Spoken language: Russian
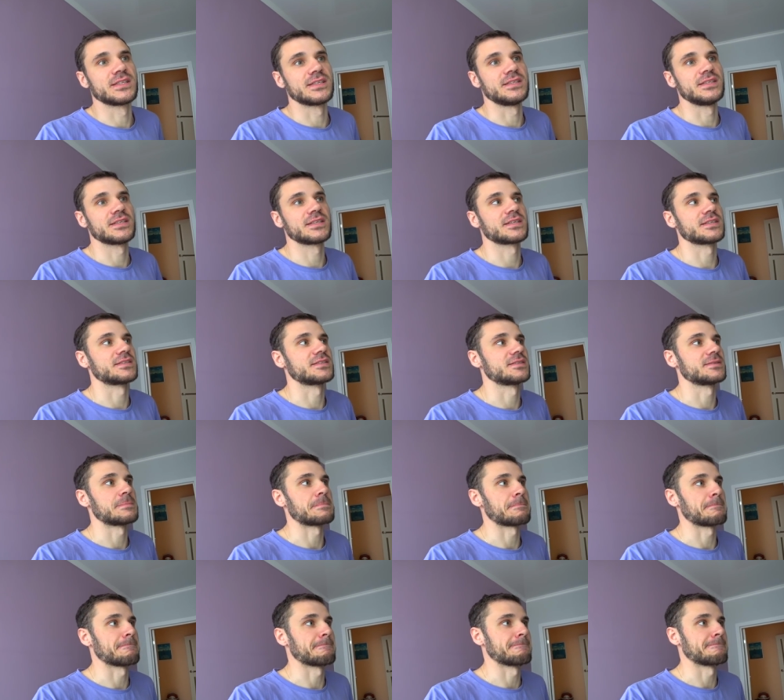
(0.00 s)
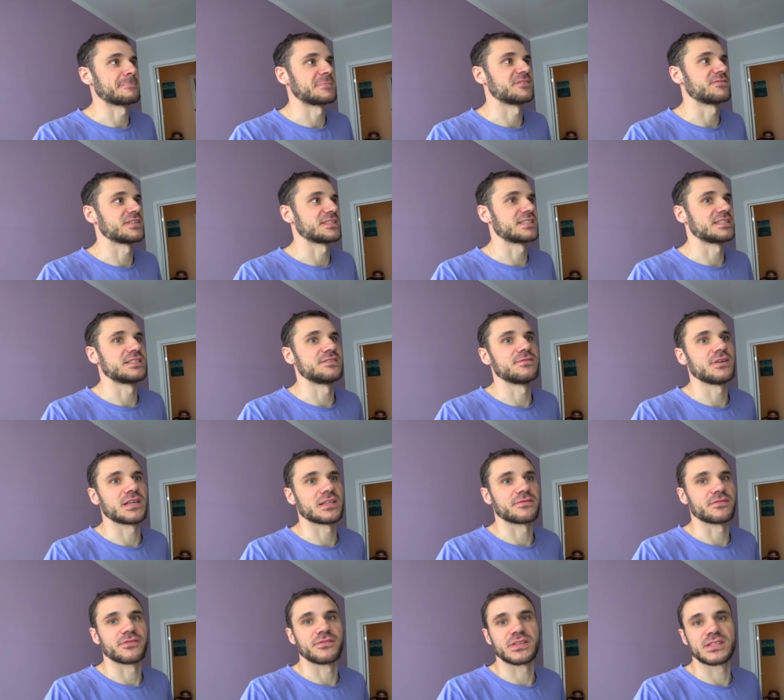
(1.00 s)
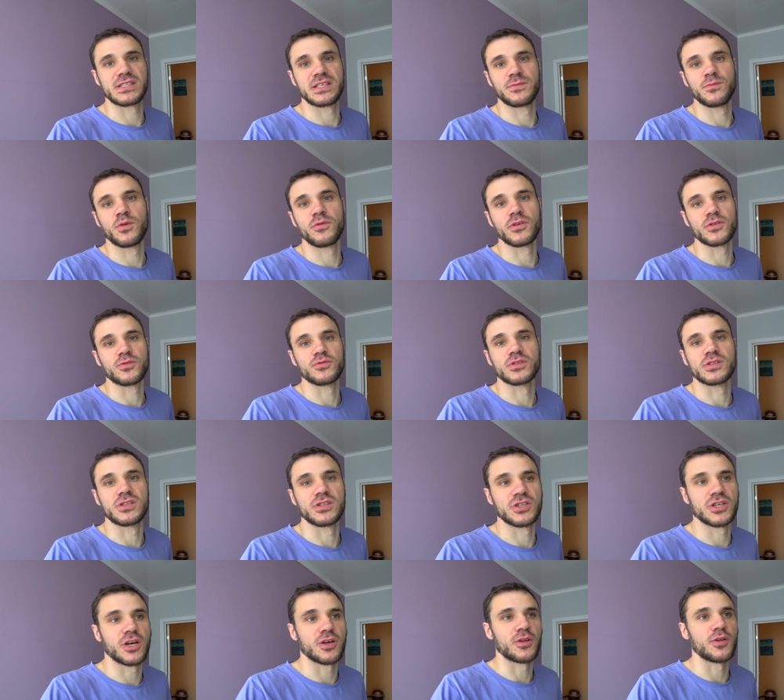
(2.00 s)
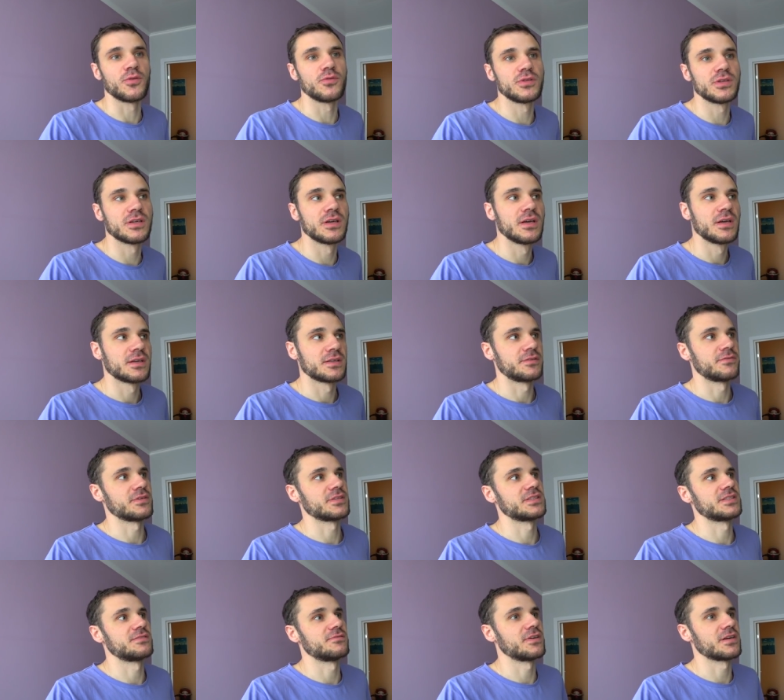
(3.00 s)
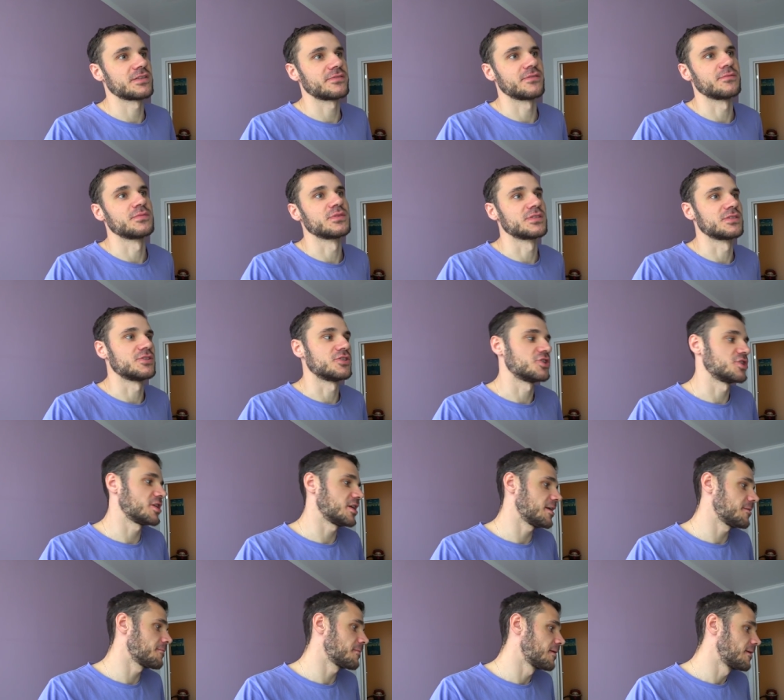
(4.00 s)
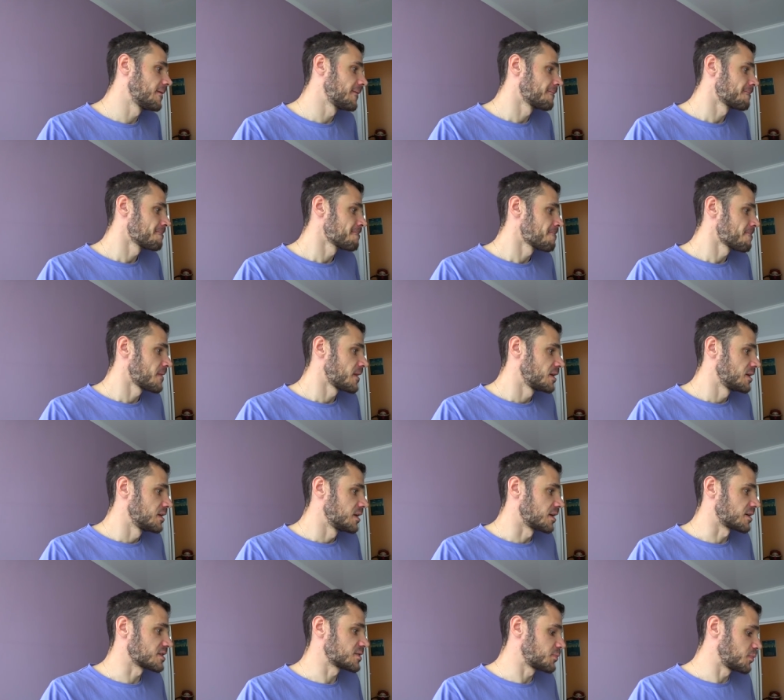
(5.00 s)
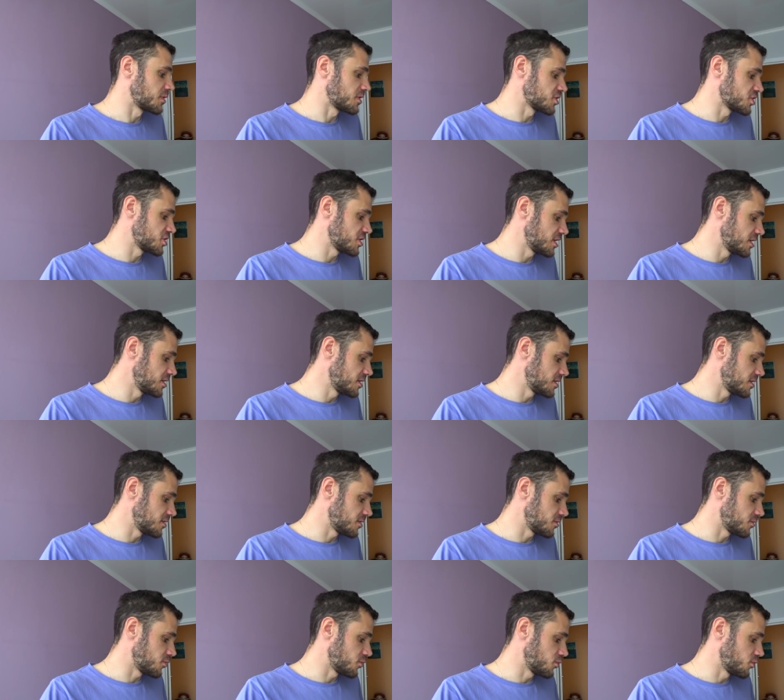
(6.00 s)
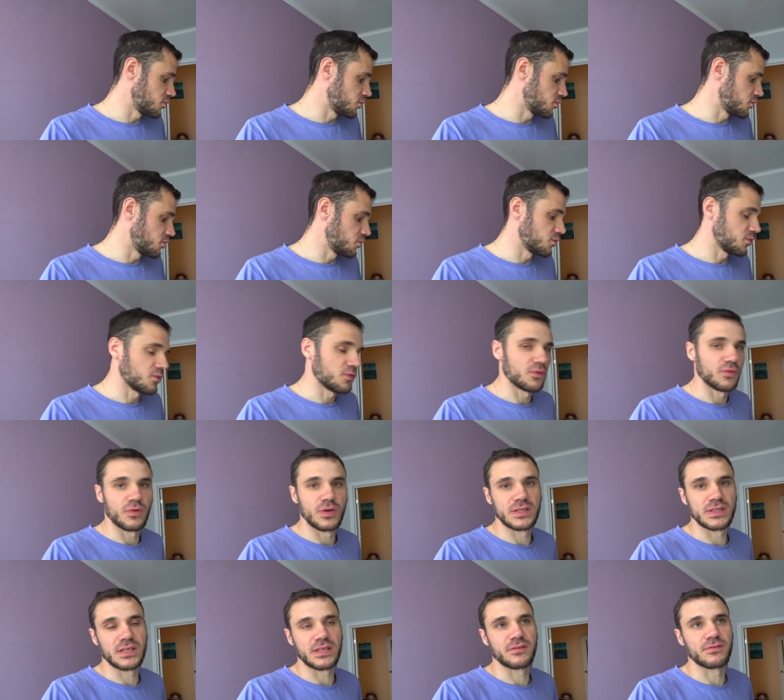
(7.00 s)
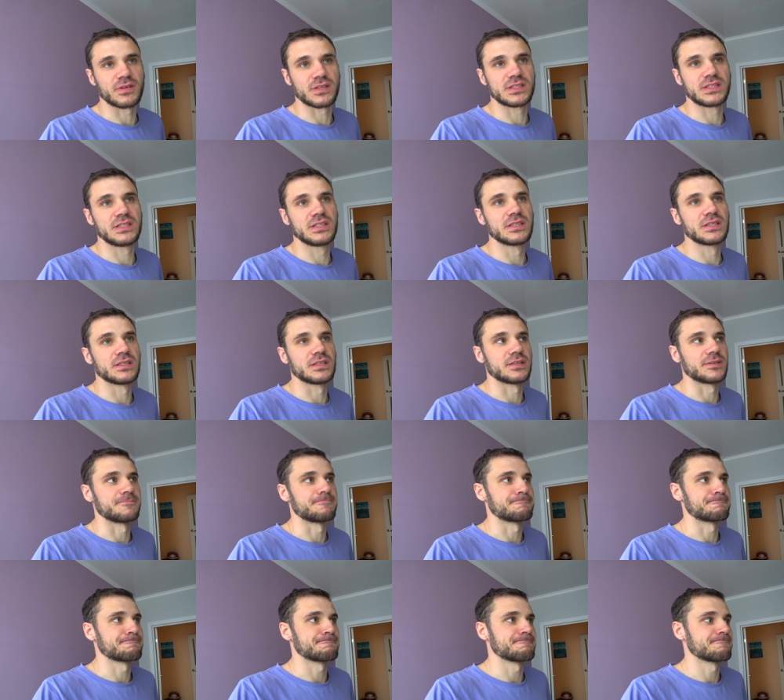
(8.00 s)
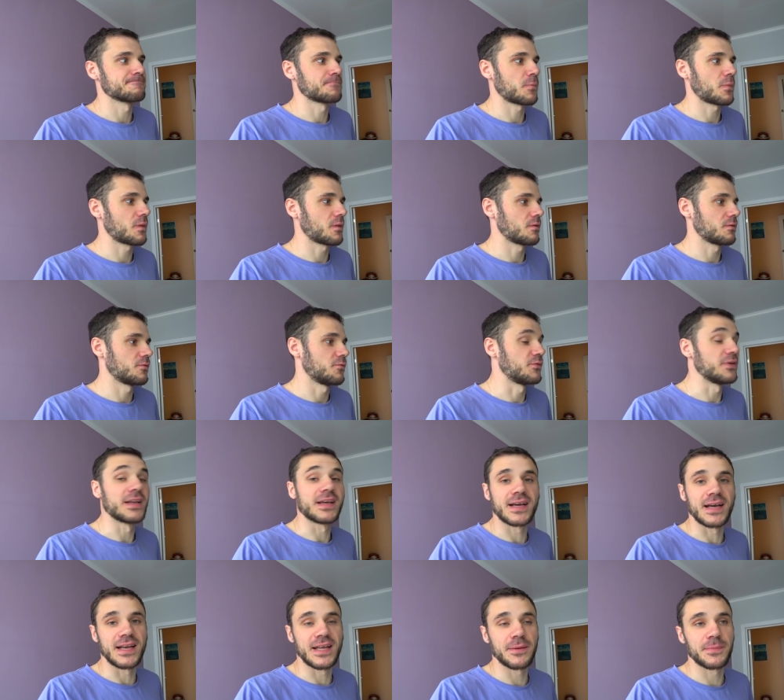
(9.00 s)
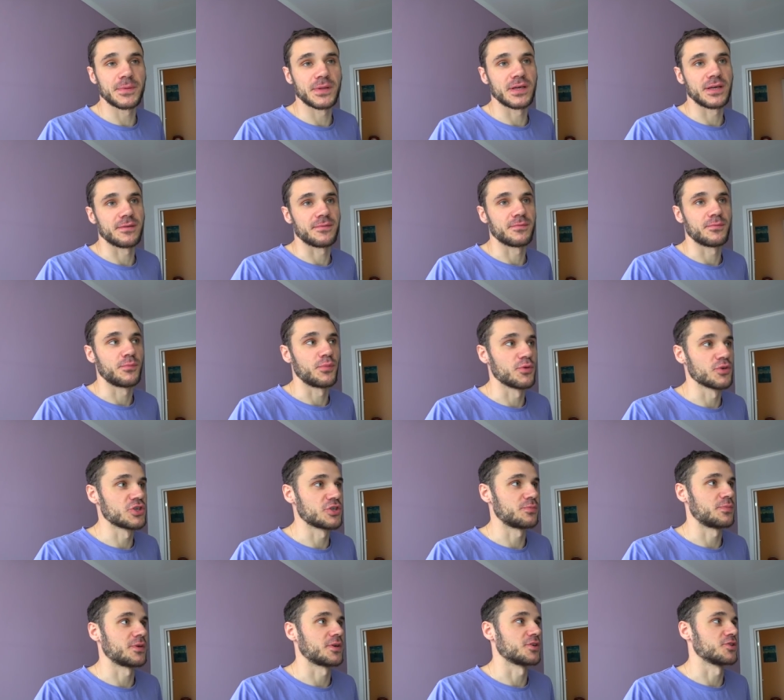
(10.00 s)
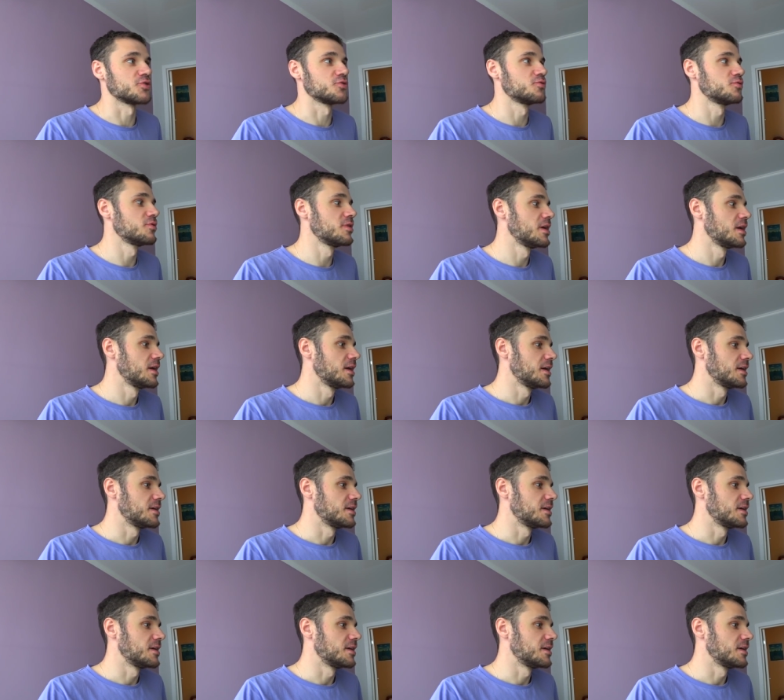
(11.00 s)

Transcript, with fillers: заехать 29-го, 27-го оттуда съезжают люди, 29-го мы заезжаем. Расположение у этой квартиры великолепная, позже покажу.